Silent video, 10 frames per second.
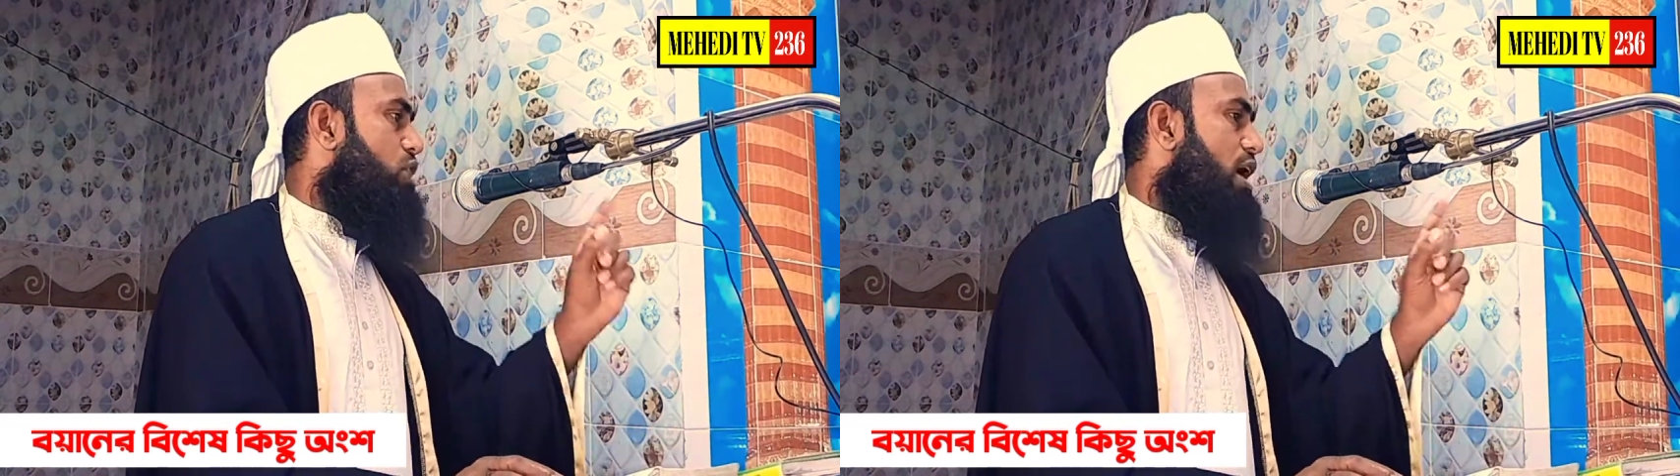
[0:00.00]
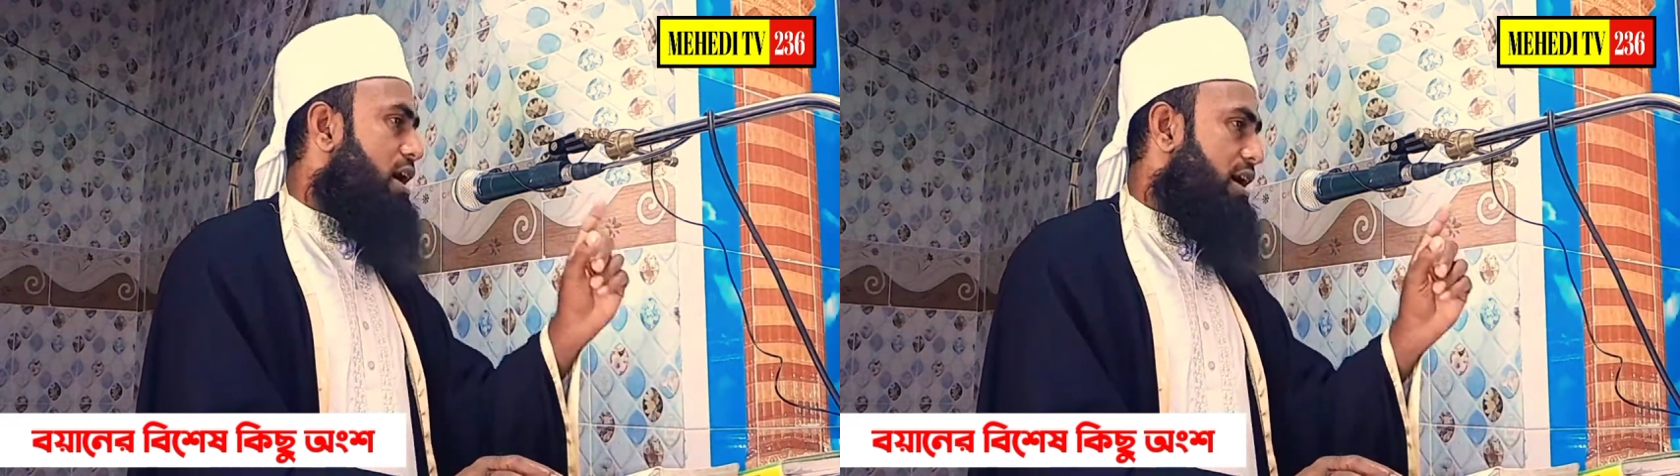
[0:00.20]

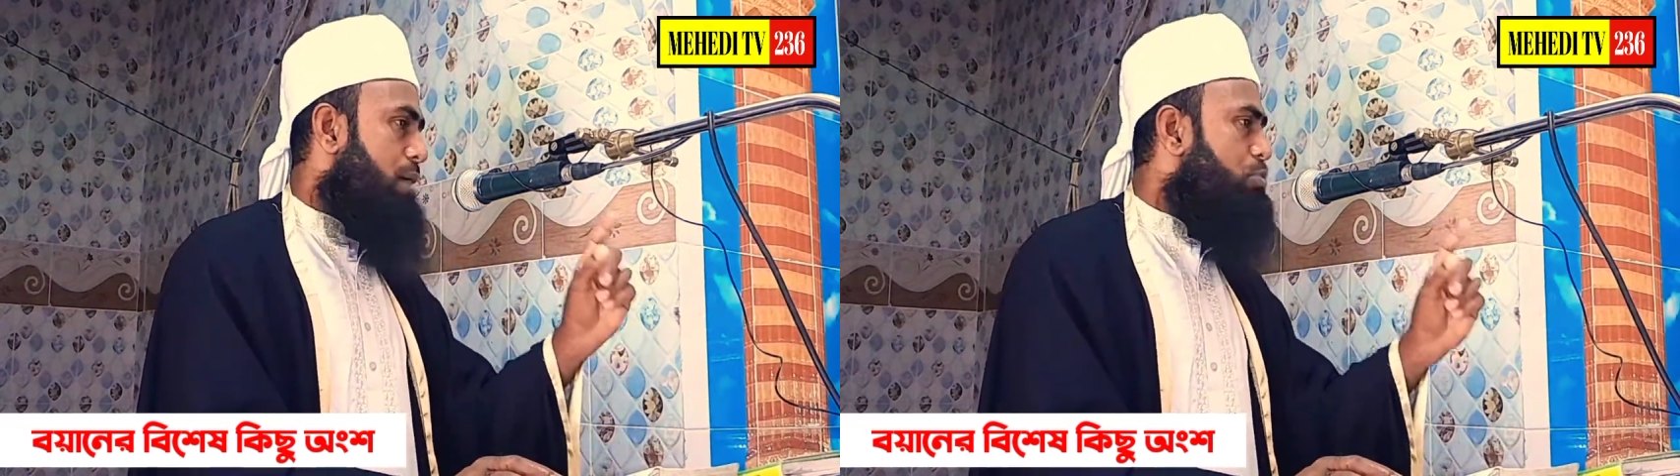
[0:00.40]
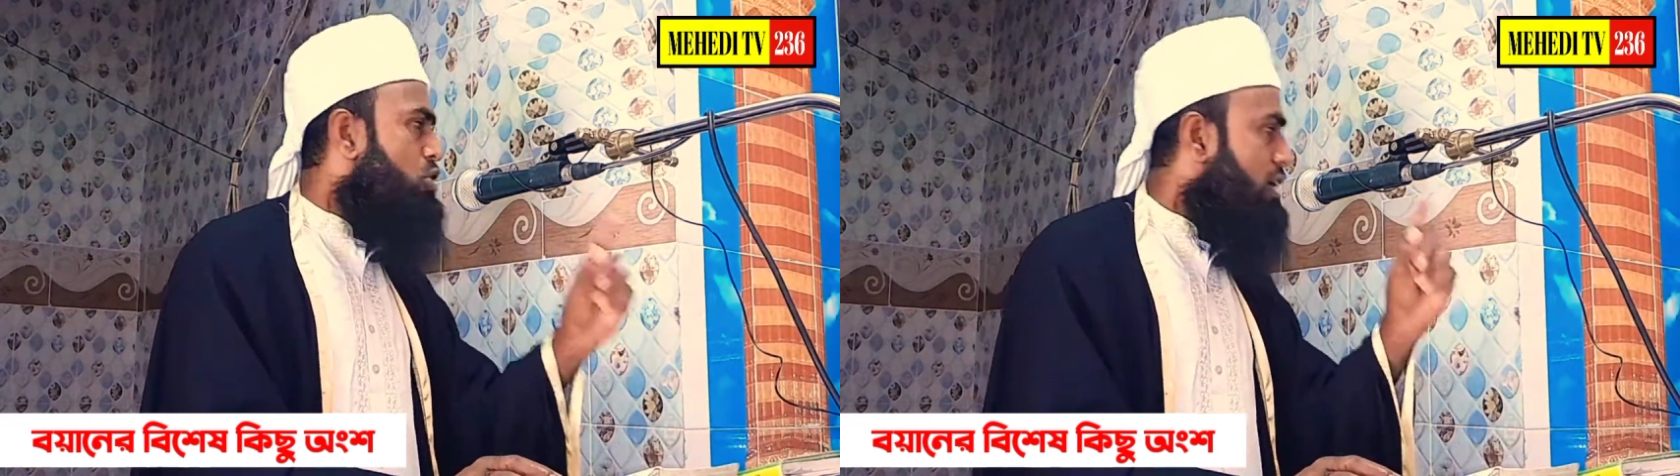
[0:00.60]
প্রথা
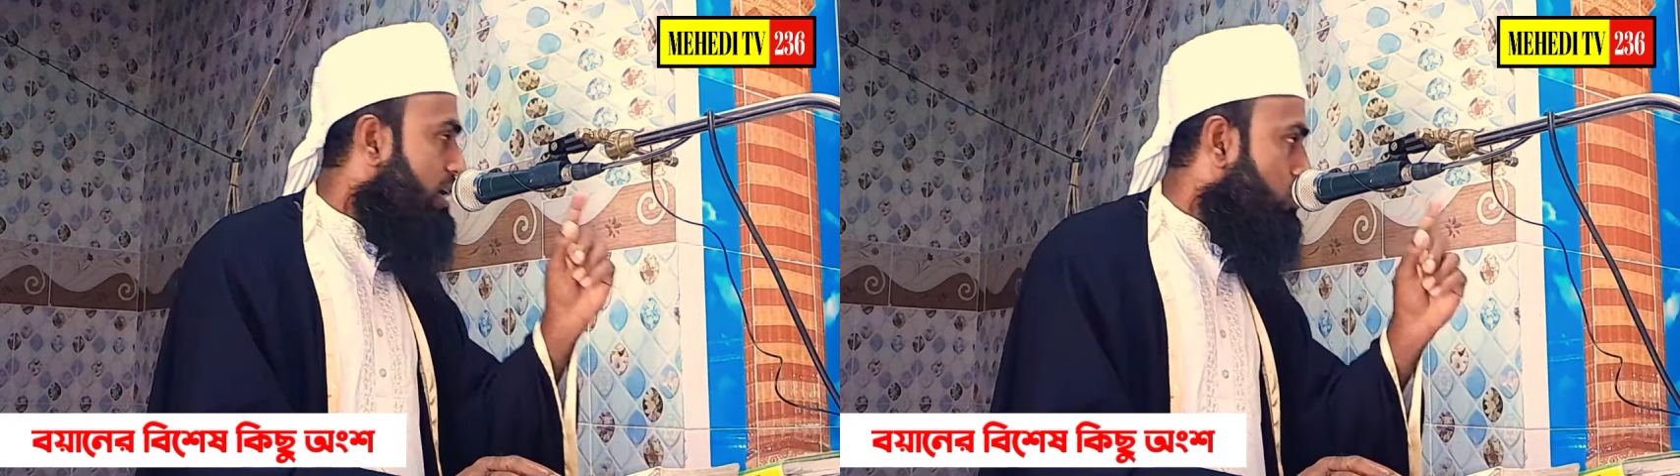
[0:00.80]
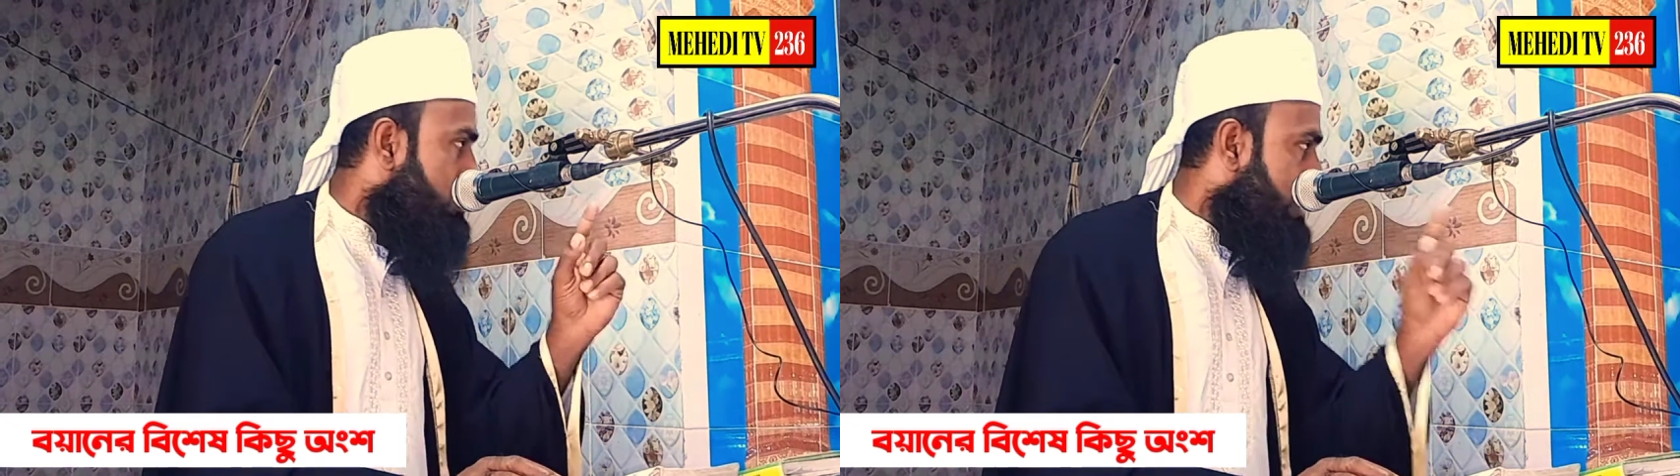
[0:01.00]
এই প্রথাটা